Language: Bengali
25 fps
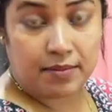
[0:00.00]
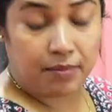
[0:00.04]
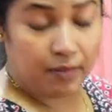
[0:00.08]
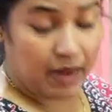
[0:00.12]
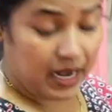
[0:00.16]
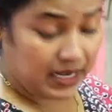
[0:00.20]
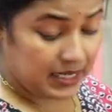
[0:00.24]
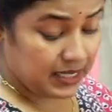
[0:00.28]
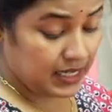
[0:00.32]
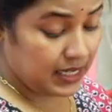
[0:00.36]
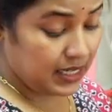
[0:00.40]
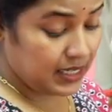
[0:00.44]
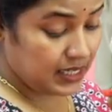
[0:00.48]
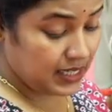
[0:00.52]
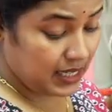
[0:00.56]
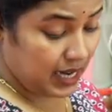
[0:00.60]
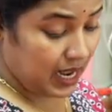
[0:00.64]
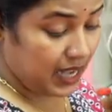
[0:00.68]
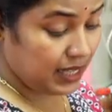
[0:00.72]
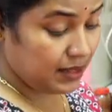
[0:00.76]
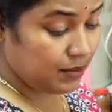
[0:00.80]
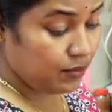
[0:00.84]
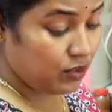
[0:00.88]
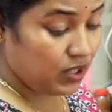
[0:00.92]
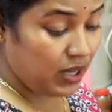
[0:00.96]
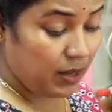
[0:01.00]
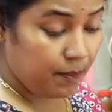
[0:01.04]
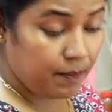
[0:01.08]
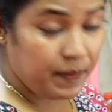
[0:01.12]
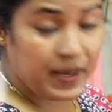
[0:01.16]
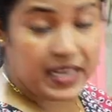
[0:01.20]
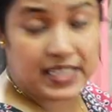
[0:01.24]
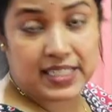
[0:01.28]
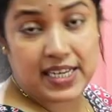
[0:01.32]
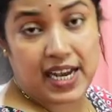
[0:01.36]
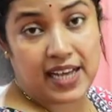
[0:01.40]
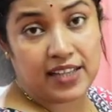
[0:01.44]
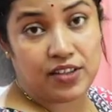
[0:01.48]
মাছের স্বাদ মনে
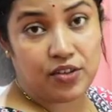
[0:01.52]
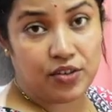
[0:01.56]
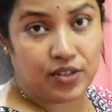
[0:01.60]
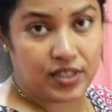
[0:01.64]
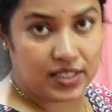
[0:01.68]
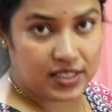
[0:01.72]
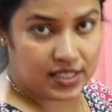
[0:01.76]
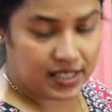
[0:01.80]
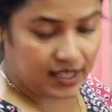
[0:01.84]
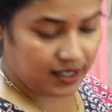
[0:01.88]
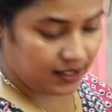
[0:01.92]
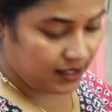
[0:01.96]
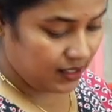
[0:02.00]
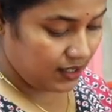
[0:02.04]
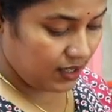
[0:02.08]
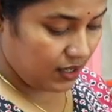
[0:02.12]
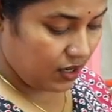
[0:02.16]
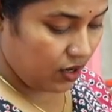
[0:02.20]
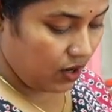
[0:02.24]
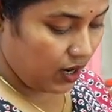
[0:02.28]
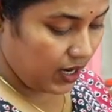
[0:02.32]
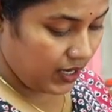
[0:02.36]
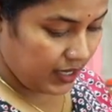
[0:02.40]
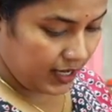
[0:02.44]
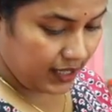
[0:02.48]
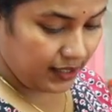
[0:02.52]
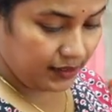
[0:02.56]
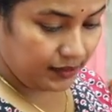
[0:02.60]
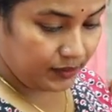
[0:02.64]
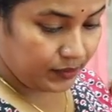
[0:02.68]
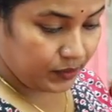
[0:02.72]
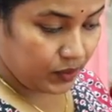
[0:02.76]
বেস্বাদ হয়ে যায় হয় না